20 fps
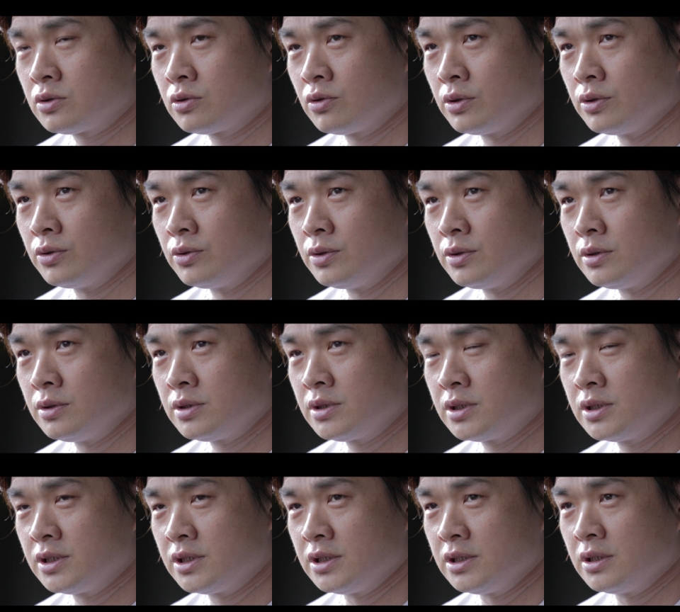对于
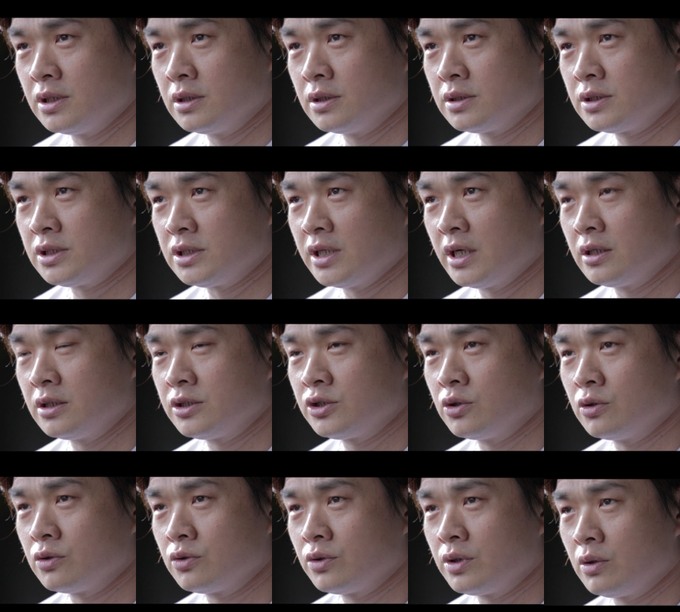自己的喜爱的
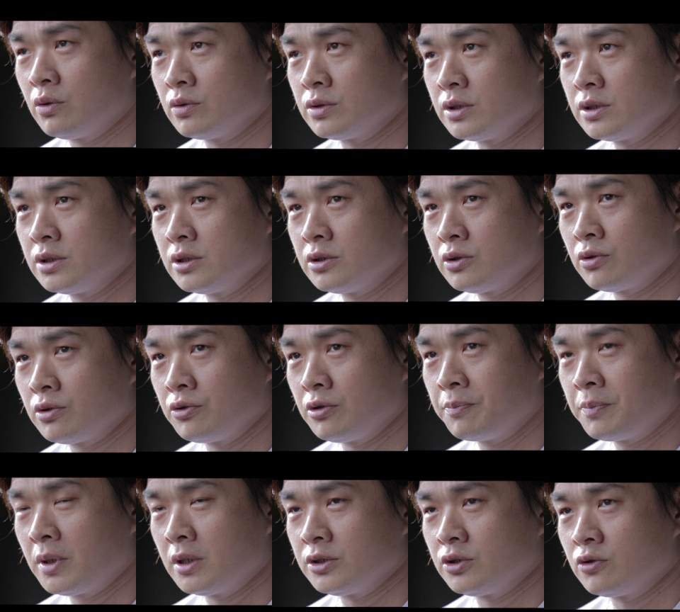球队，或者是对于棒